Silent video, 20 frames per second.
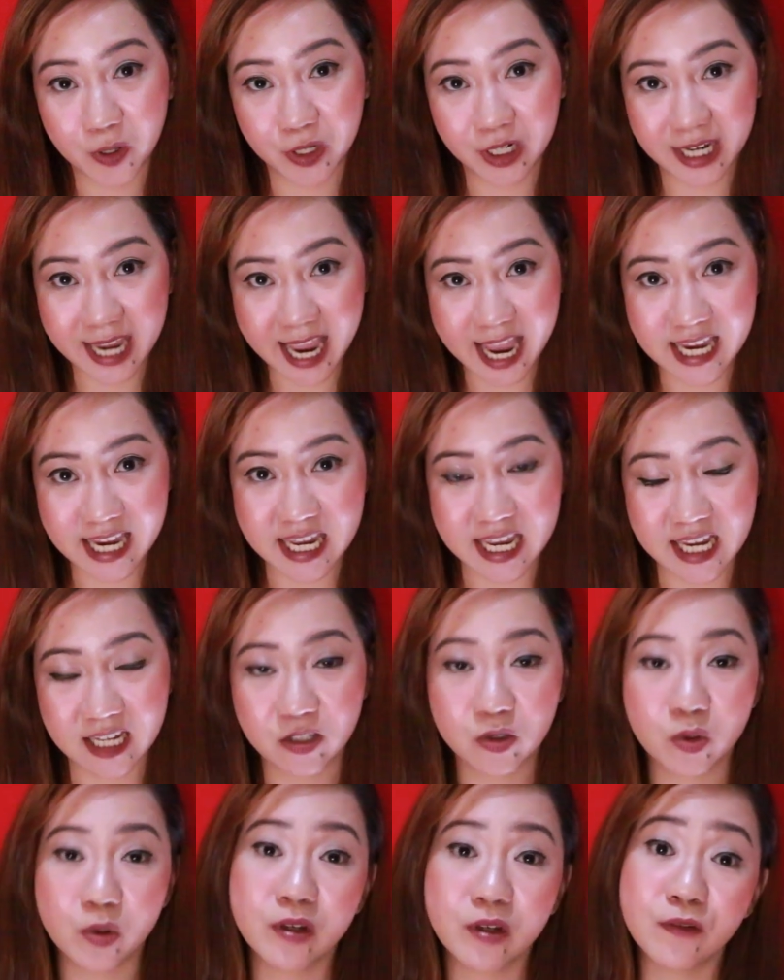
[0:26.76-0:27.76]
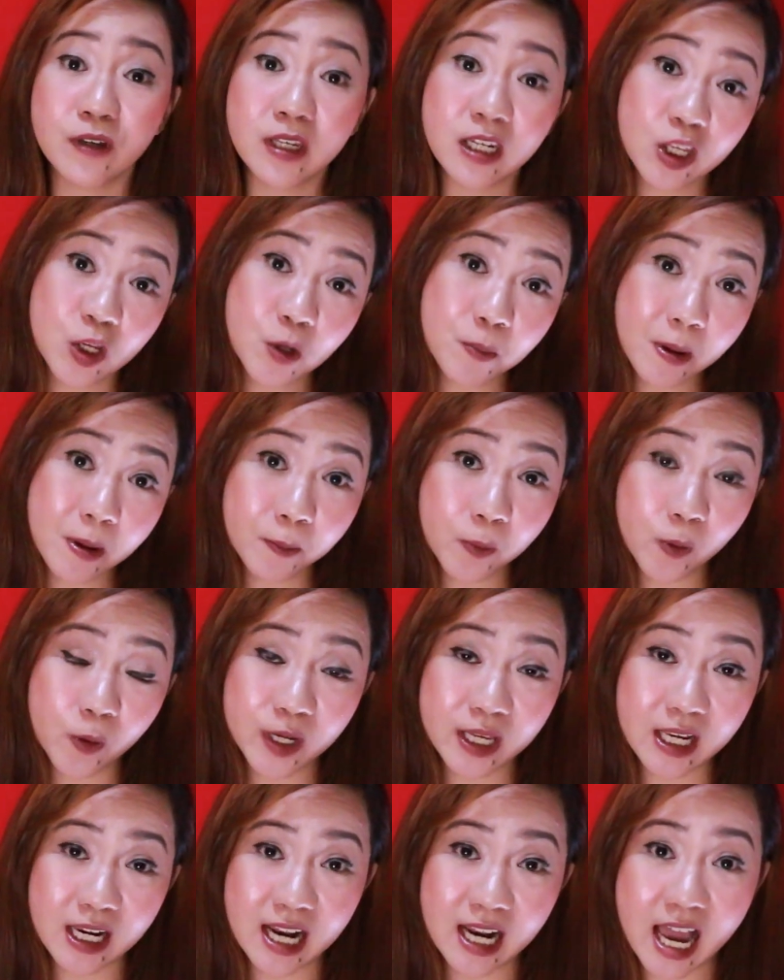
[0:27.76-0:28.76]
Organic. So if hindi pa po
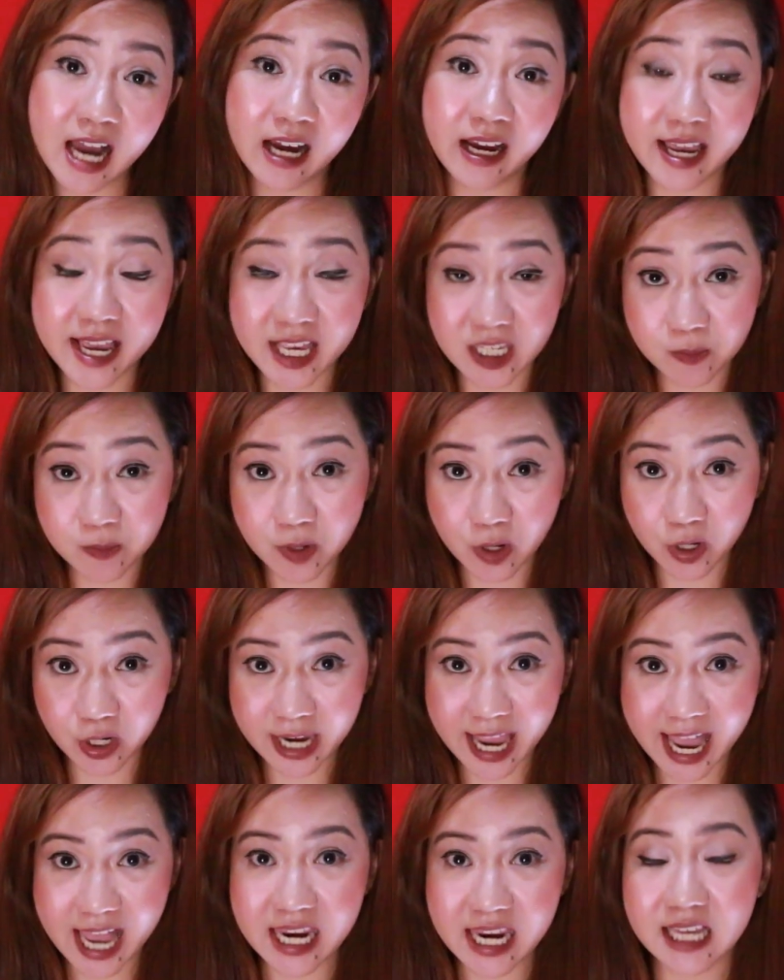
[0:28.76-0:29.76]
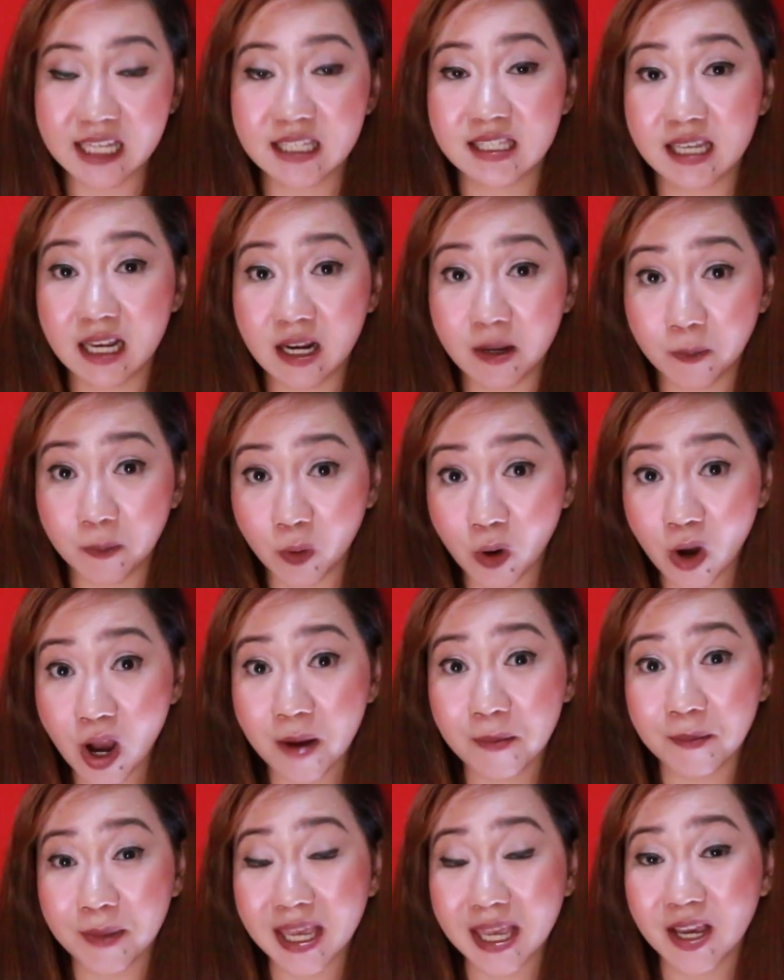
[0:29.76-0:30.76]
kanila ang Esme Organic, sila po
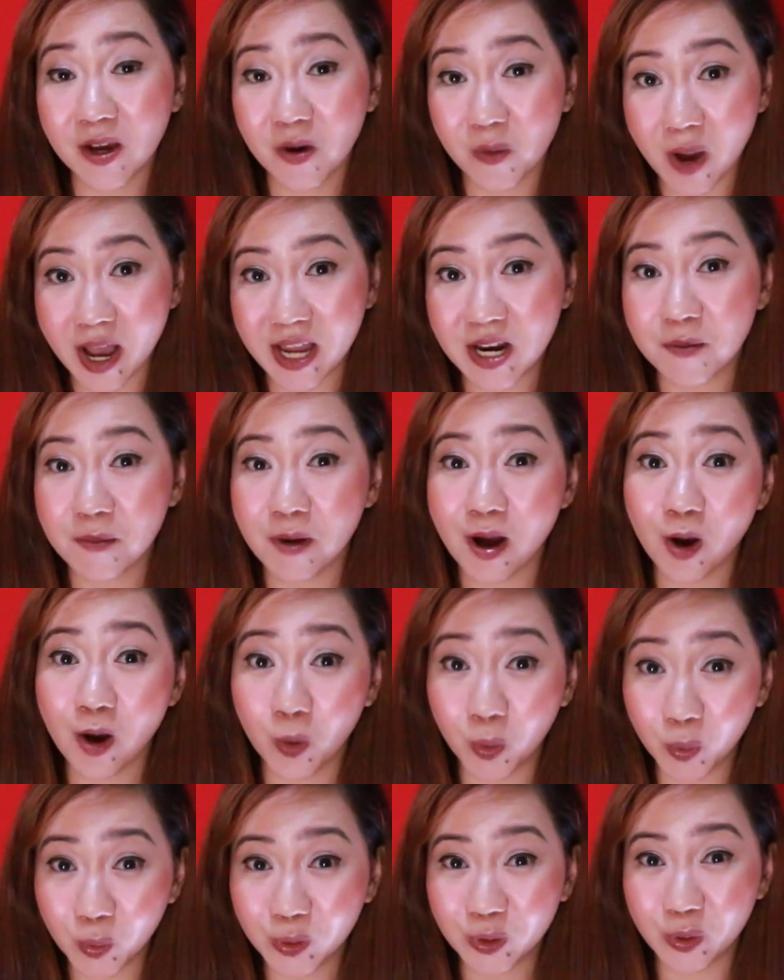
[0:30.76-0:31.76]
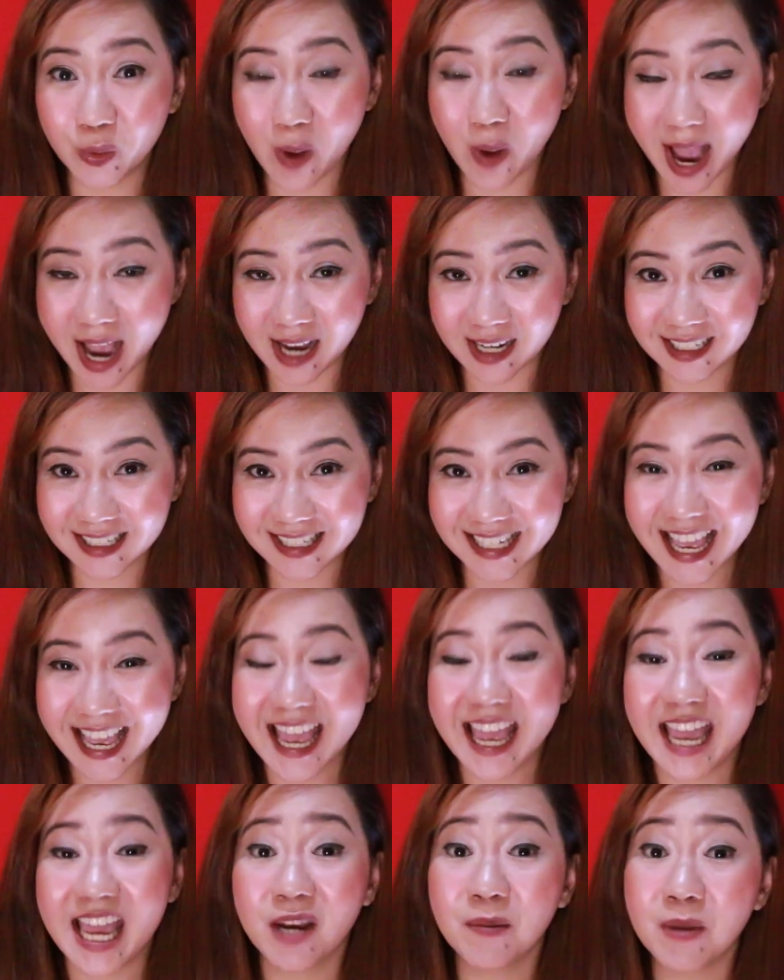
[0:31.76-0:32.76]
ang may gawa ng mga cold wax.
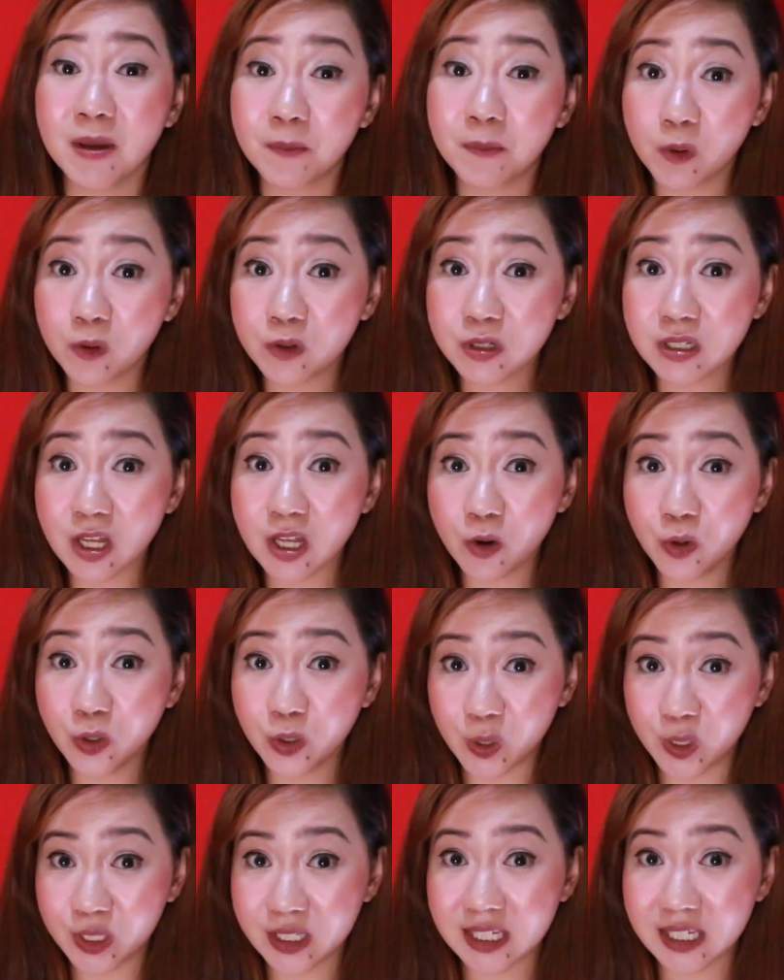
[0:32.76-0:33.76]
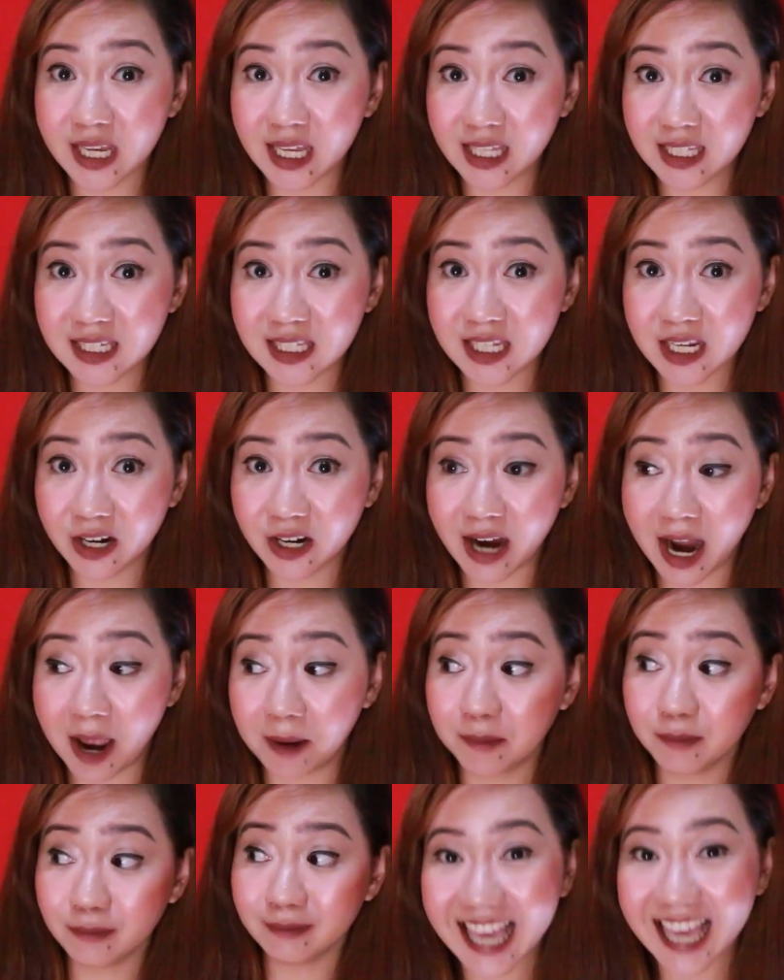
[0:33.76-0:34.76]
And may post ako nun sa Instagram.